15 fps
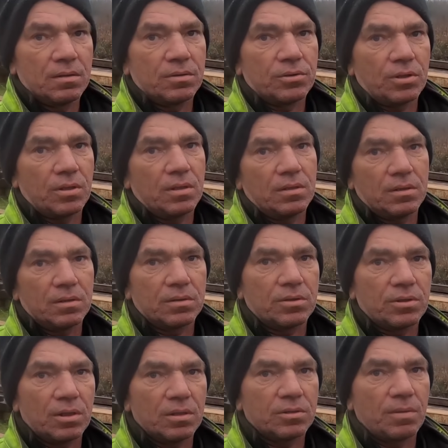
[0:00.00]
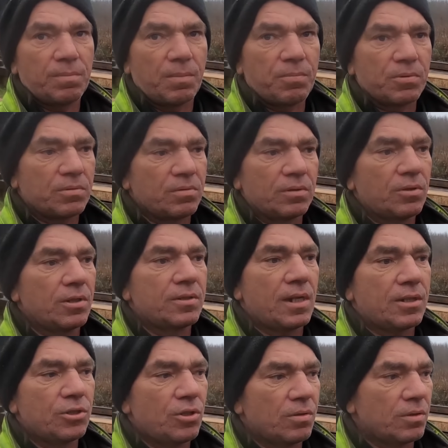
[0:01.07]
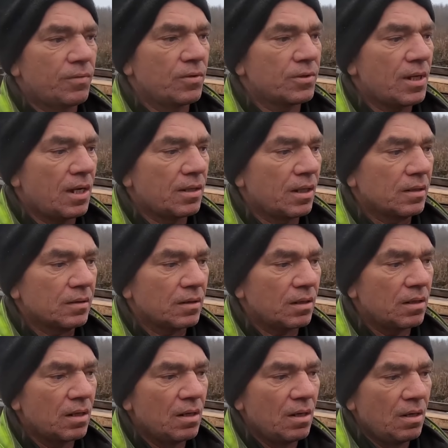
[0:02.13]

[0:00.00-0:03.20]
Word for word: Że, że, że po prostu to jest jakieś rozwiązanie. Nie?